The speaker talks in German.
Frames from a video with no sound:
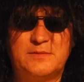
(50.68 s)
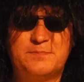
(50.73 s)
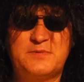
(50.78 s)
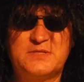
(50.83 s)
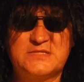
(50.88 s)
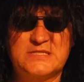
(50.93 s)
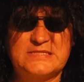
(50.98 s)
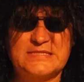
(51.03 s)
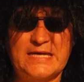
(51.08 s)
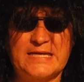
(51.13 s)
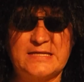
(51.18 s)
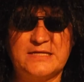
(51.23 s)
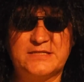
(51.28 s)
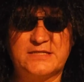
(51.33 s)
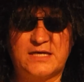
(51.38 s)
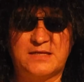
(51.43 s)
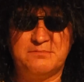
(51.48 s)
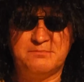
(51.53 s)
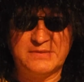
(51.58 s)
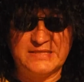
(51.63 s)
Gibt es jetzt
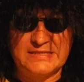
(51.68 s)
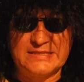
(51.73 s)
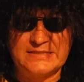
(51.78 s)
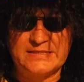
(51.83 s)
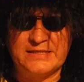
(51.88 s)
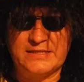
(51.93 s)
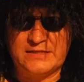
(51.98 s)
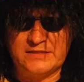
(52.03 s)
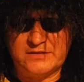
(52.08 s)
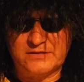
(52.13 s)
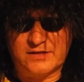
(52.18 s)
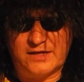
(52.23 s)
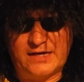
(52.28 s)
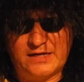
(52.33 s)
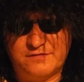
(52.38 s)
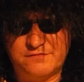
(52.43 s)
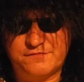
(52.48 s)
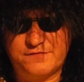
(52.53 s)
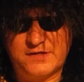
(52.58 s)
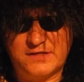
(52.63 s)
eigentlich ein Mittel gegen ihre
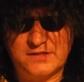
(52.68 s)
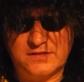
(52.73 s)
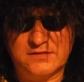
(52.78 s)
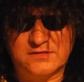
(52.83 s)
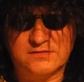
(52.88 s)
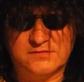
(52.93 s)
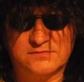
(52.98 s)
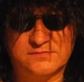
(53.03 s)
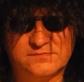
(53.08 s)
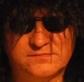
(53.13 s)
Anfälle?